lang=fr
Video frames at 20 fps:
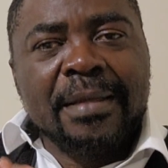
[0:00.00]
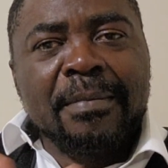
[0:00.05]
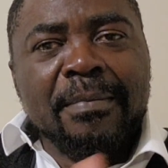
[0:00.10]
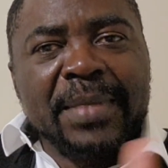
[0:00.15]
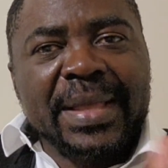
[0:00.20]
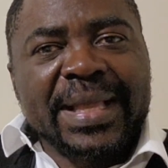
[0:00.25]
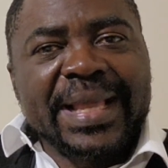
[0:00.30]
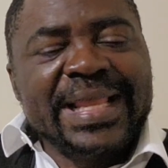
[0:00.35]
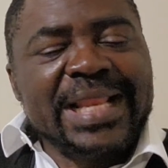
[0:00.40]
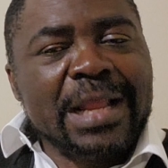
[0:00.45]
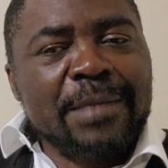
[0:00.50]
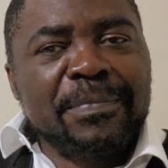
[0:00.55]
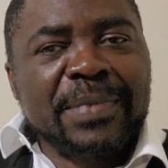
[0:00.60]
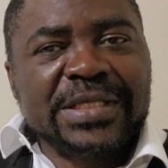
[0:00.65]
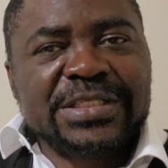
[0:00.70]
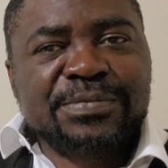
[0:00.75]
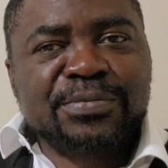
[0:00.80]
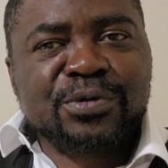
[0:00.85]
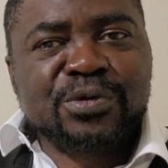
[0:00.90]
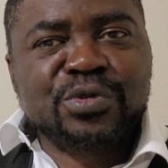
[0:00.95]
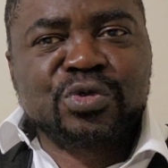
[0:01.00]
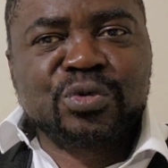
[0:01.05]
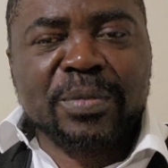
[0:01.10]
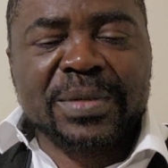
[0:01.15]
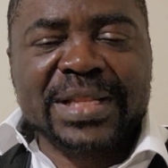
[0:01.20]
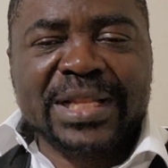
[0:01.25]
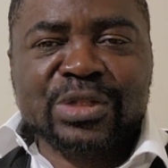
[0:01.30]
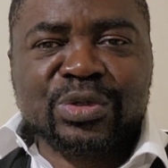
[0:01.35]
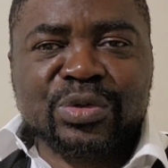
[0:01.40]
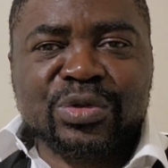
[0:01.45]
Mais quand il a passé au sommet,
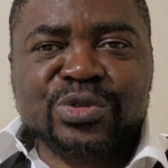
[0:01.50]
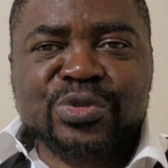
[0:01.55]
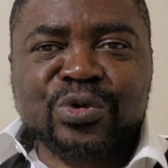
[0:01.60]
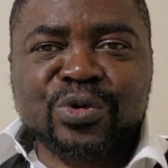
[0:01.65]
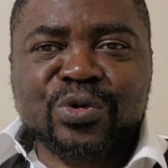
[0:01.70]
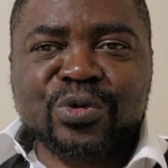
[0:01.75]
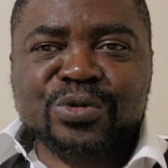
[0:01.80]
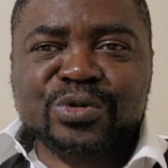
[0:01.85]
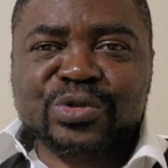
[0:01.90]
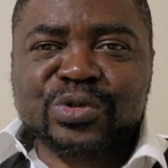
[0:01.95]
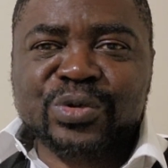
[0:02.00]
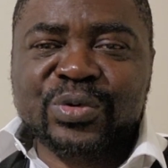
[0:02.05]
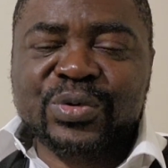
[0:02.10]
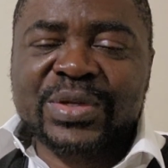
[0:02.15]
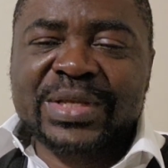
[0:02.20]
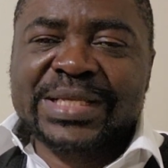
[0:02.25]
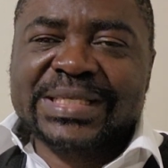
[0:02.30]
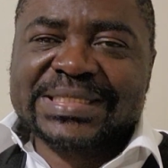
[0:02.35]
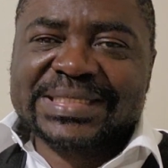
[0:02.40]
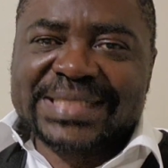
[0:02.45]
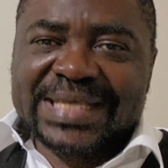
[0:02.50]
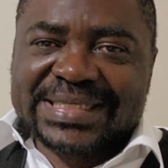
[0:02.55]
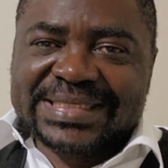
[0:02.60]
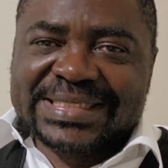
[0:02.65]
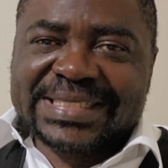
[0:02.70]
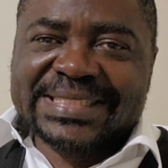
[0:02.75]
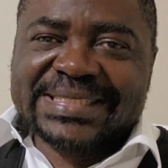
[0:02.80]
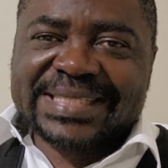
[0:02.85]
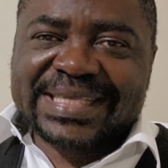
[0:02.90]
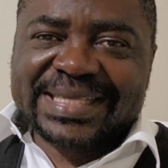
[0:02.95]
il a donné son notion. Ça,
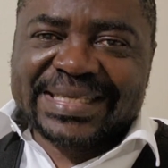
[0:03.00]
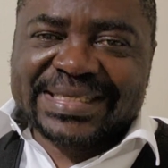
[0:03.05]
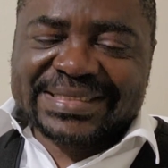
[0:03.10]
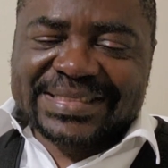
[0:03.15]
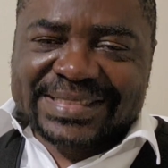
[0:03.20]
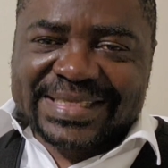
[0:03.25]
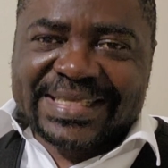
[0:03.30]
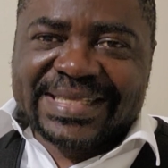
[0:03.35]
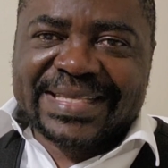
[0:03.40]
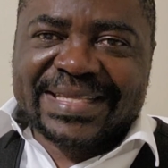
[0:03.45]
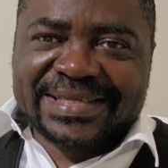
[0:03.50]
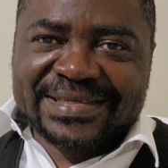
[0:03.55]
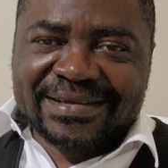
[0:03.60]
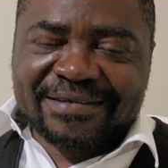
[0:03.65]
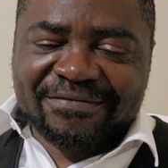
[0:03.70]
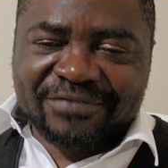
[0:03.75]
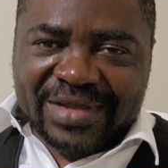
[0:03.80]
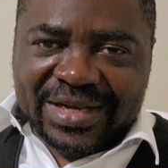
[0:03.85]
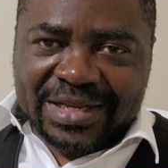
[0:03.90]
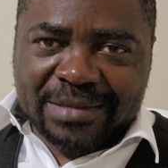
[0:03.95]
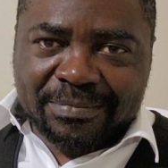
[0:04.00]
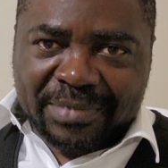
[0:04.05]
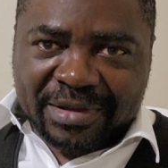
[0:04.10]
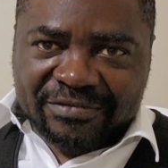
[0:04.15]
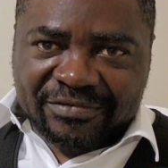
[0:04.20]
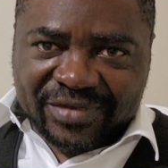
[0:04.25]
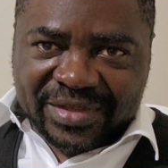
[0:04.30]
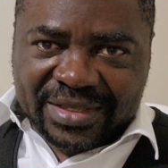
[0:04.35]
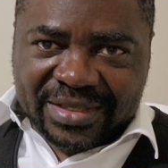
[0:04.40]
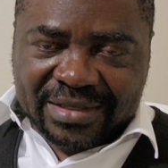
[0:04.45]
c'était ce qu'il ne fallait pas
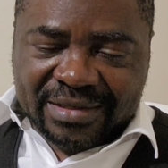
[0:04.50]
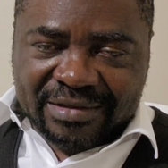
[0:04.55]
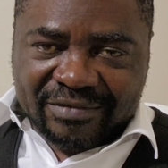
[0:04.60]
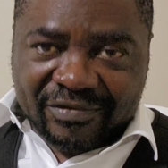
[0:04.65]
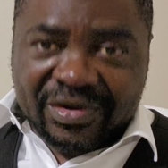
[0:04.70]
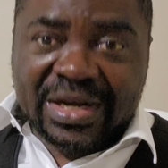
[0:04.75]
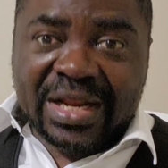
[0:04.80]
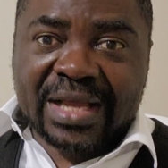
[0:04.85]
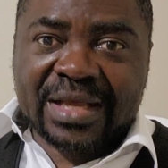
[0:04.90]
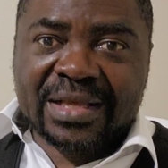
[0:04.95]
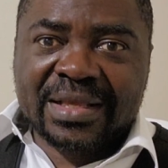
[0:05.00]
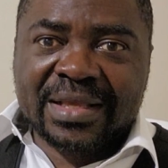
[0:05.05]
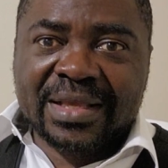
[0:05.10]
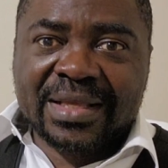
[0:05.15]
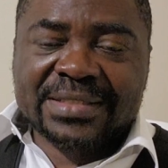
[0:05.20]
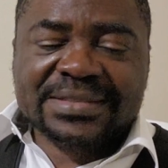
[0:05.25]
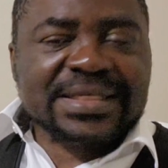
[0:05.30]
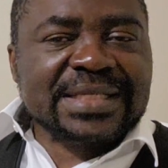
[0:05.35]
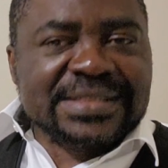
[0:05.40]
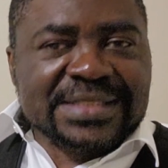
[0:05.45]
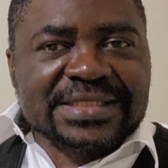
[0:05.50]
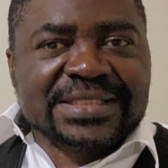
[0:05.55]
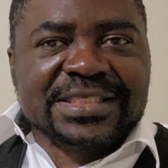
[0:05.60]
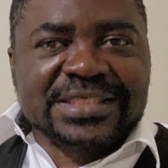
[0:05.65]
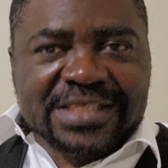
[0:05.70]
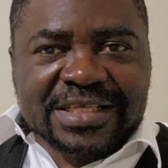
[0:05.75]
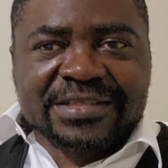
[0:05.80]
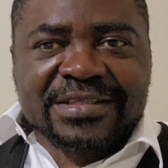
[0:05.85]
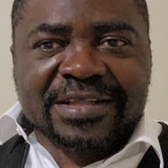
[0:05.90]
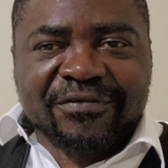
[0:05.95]
faire. Voilà. Ça, c'était ce
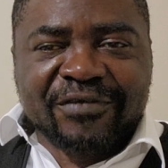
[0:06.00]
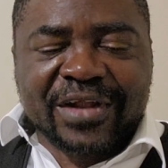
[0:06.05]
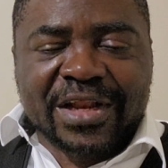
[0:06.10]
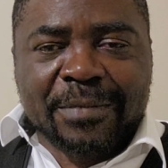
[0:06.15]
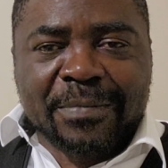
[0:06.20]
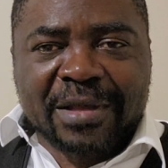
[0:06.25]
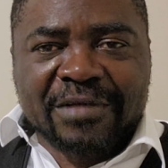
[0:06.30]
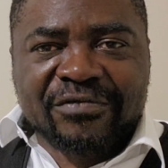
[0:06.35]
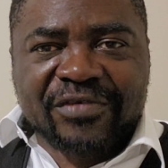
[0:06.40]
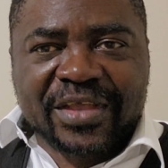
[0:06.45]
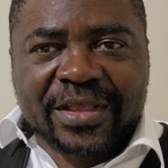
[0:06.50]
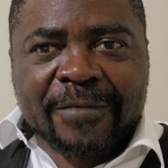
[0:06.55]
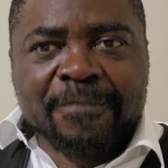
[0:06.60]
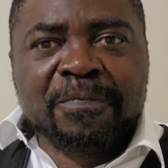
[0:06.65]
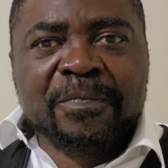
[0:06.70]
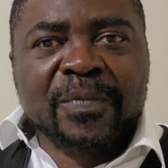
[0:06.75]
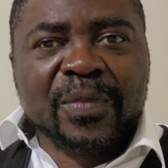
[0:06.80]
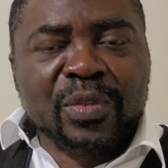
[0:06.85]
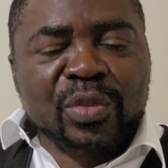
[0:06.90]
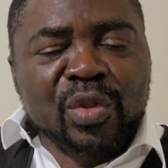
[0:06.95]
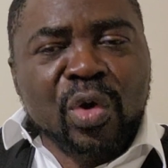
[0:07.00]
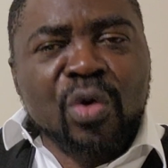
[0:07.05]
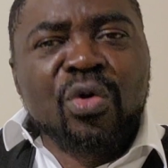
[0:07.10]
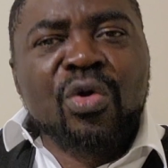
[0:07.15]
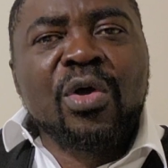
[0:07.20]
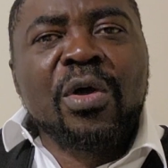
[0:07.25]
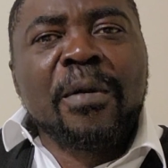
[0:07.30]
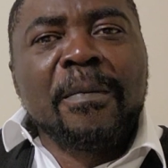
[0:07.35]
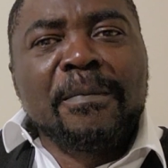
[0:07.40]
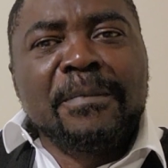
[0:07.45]
qu'il ne fallait pas faire. Donc,
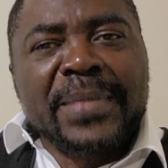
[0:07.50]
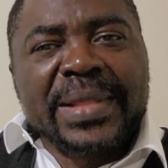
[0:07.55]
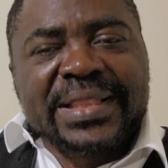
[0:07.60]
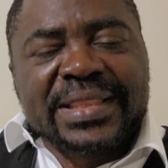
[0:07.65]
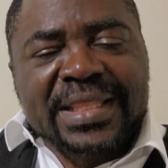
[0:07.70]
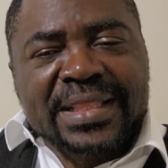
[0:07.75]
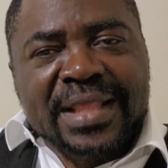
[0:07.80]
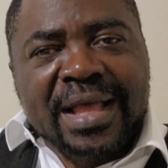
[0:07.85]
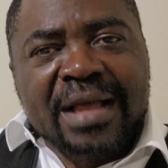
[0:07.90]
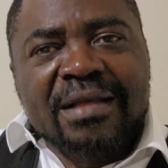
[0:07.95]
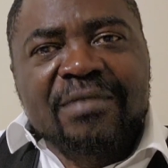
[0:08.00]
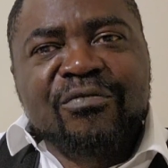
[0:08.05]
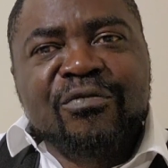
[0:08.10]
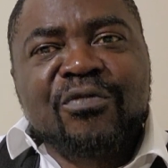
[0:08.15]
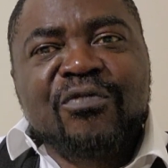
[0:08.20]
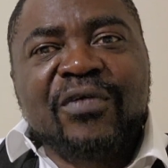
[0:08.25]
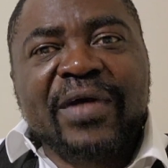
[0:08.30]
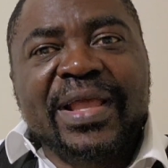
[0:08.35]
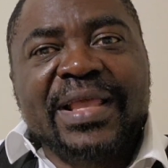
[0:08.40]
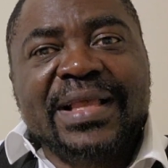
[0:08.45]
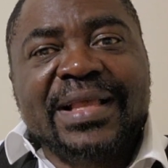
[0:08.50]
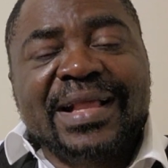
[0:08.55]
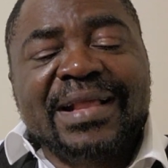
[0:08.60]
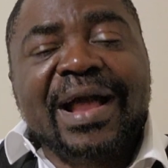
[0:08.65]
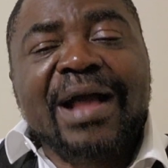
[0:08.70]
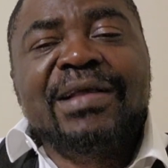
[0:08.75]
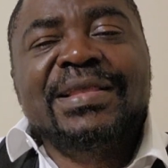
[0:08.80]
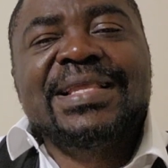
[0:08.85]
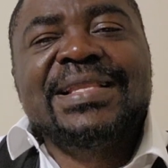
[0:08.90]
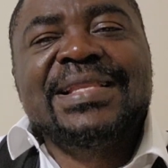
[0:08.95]
maintenant, vous voyez,
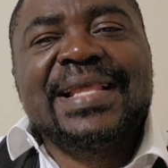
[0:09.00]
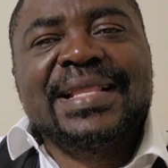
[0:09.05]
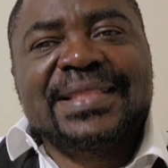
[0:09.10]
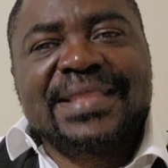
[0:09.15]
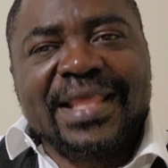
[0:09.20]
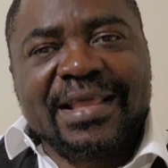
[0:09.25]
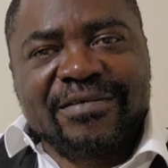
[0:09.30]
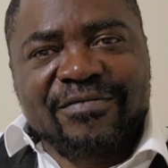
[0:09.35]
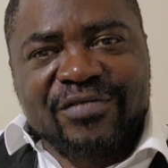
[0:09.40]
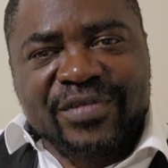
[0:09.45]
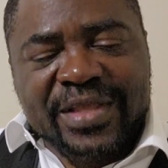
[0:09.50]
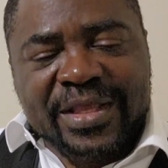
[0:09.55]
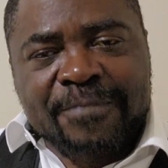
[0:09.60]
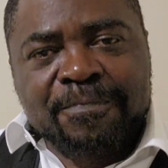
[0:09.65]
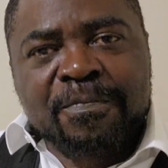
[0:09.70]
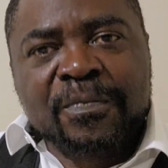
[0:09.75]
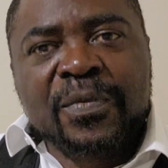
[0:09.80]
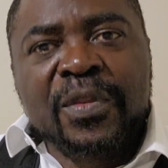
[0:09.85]
quand il intervient,